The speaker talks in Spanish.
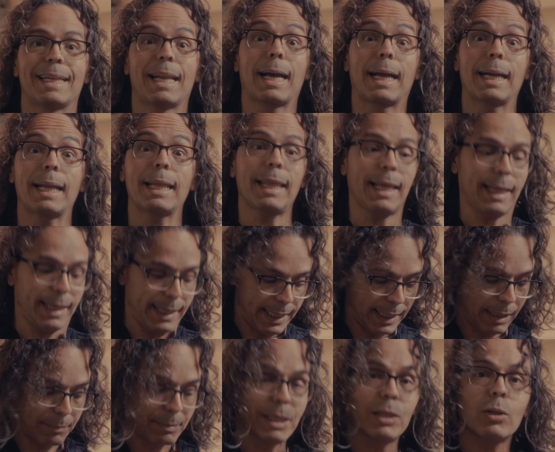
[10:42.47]
la ganancia de
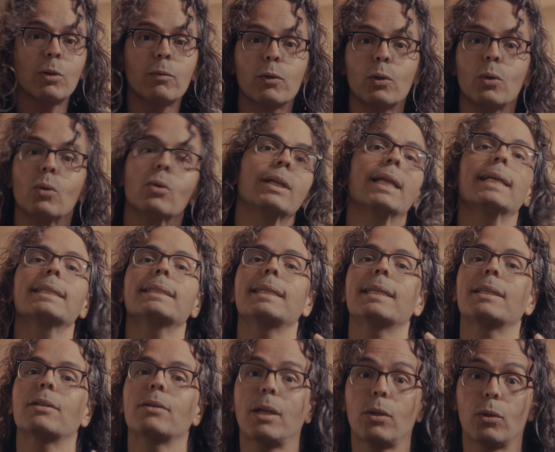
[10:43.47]
cada micrófono la he
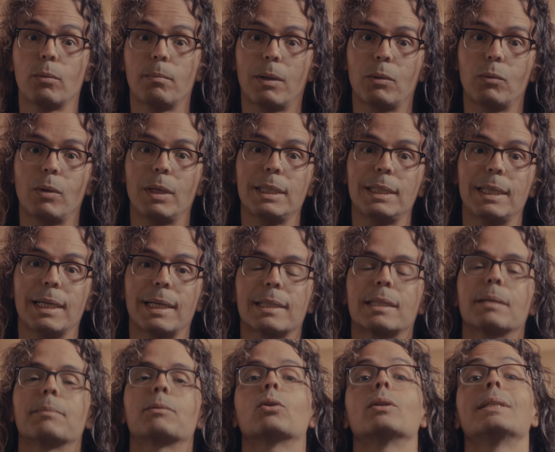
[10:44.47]
seleccionado en manual en el
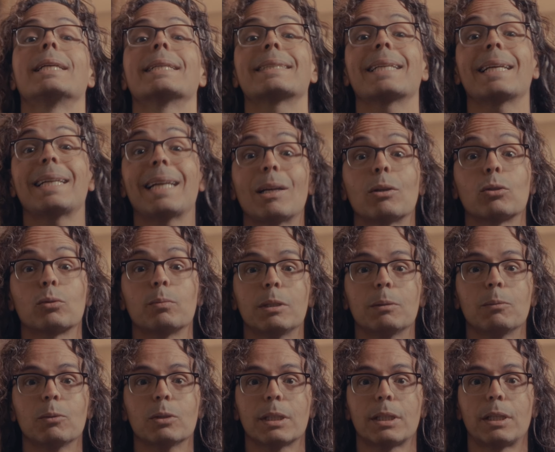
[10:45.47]
receptor y están a los
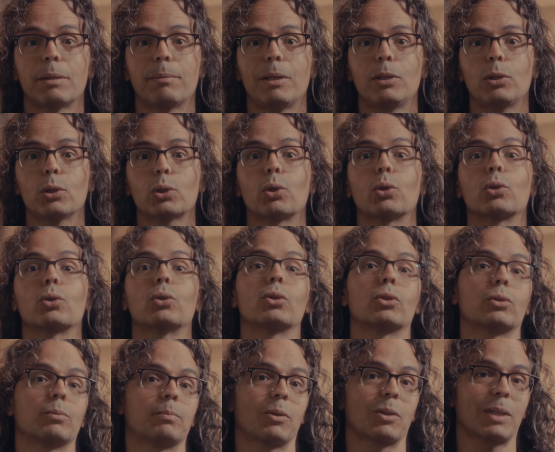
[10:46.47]
mismos decibelios los
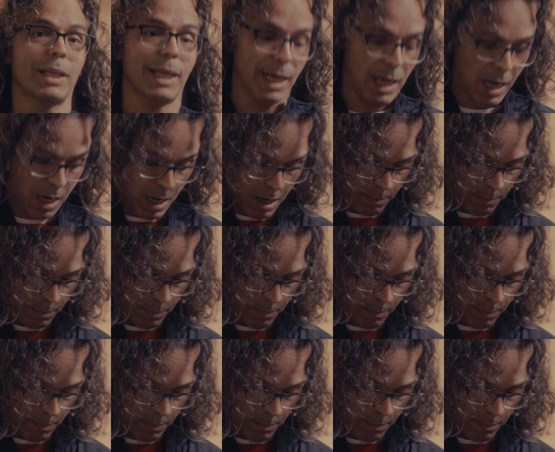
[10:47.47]
dos. ¿Por qué?